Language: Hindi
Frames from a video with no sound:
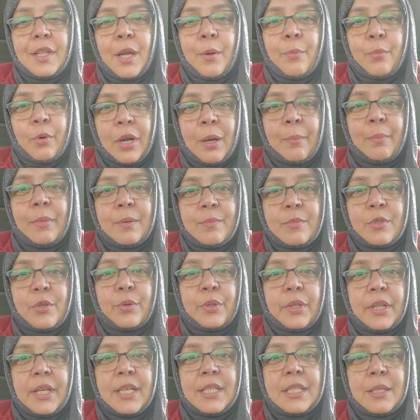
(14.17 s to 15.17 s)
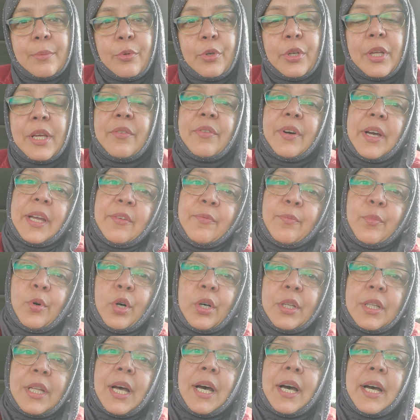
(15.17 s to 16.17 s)
प्रॉब्लम्स होती हैं जब उनकी वाइफ
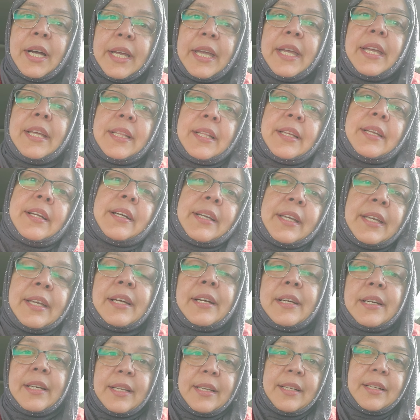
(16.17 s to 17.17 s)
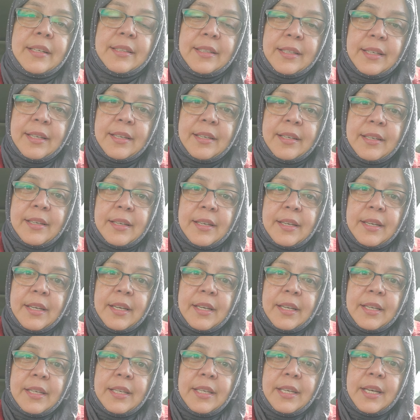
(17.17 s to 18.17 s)
बहुत आगे तरक्की करने लगती है
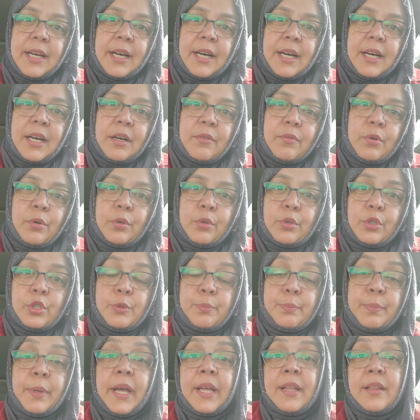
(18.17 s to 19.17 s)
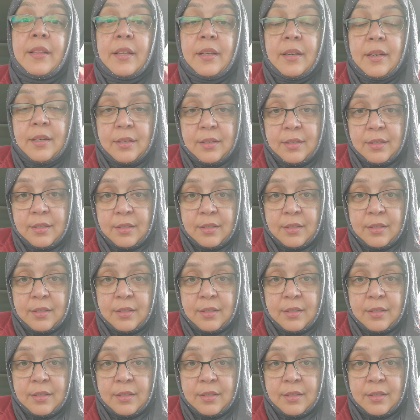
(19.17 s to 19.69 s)
या वो कुछ बेहतर